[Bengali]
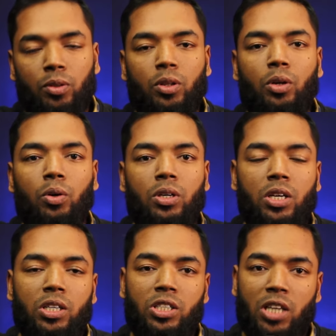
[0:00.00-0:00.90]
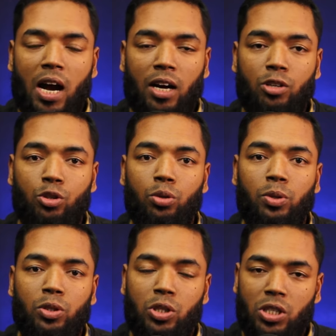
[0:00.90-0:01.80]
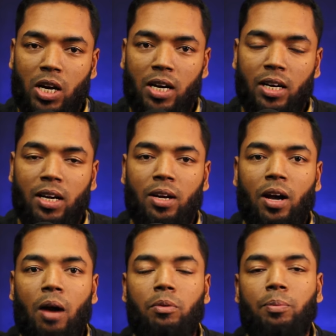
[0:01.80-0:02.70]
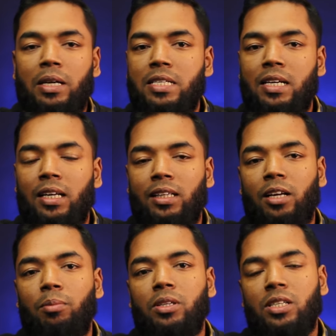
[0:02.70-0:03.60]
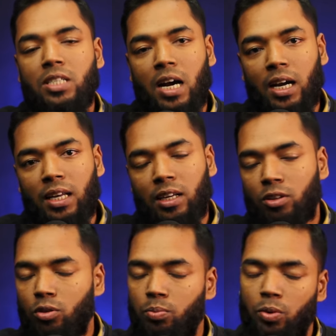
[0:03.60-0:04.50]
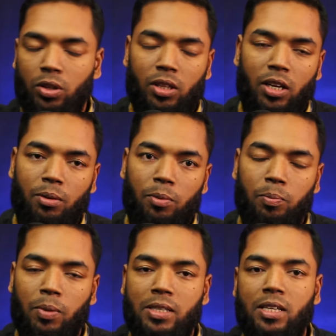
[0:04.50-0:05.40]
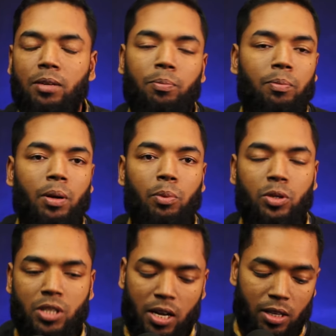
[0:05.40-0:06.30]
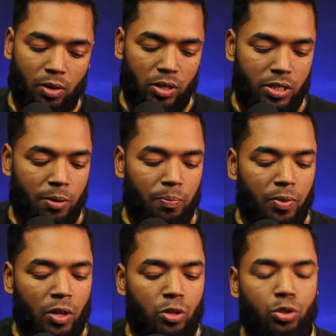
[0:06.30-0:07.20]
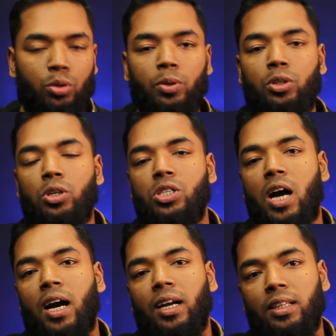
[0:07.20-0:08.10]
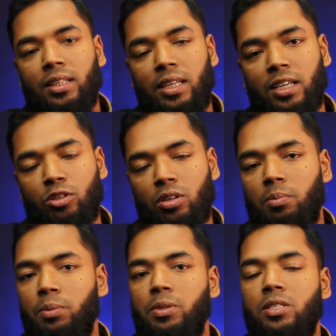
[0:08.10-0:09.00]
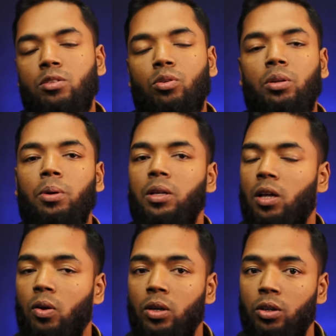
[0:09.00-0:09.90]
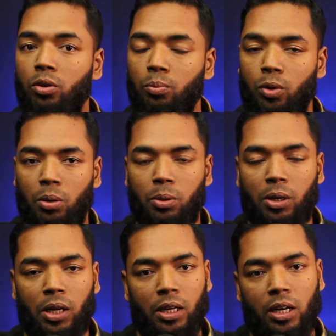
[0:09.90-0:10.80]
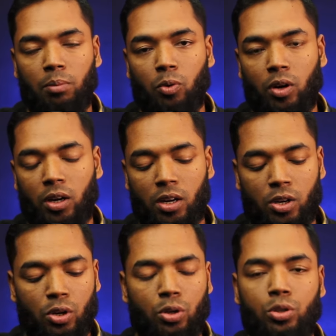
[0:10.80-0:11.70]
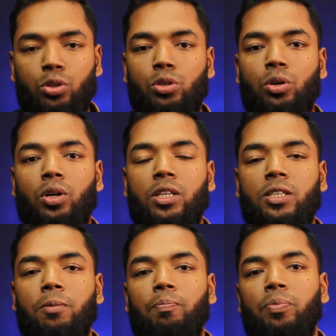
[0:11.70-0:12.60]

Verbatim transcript: তো দেখুন শাক শুধুমাত্র শাক আপনি বাজারে গেলে দেখবেন যে শাকের কিন্তু প্রত্যেক বাজারে ব্যাপক চাহিদা রয়েছে শুধুমাত্র শাক নিয়ে যদি আপনি বিজনেস করতে পারেন তাহলে কিন্তু মোটামুটি ইনকাম করা সুযোগ রয়েছে